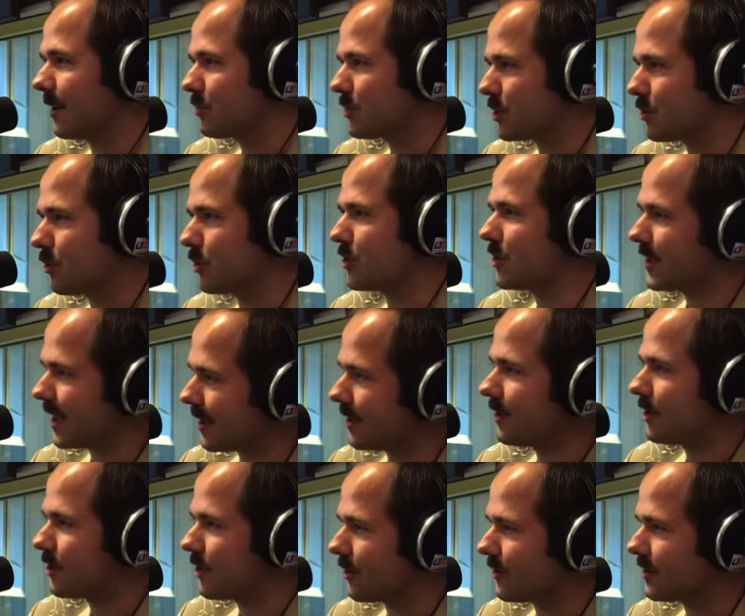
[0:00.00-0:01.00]
przyszło 4
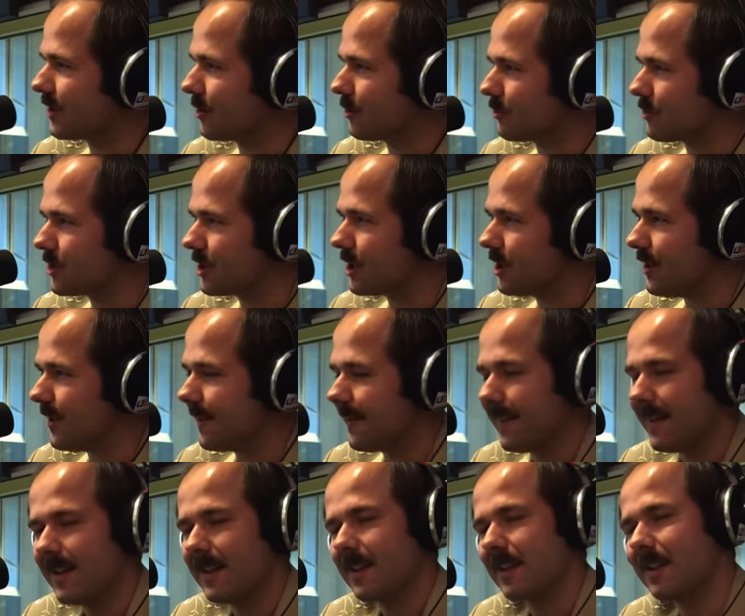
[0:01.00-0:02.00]
tysiące ludzi
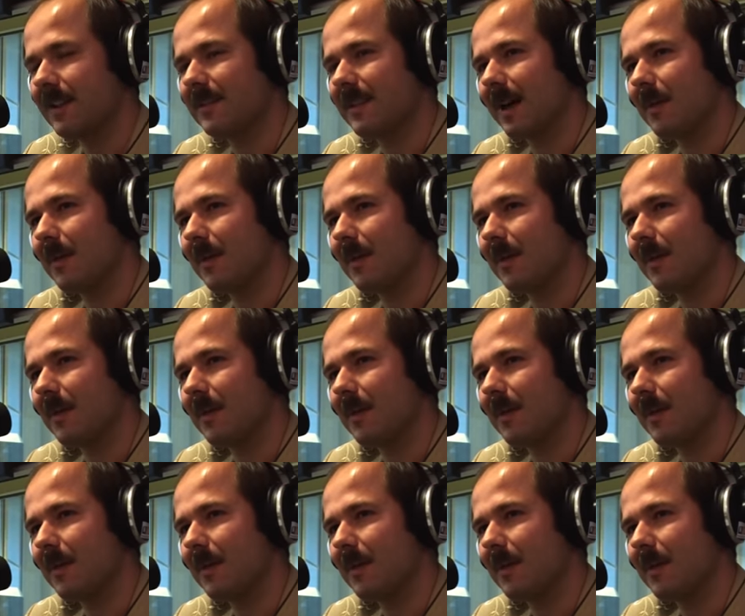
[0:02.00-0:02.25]
i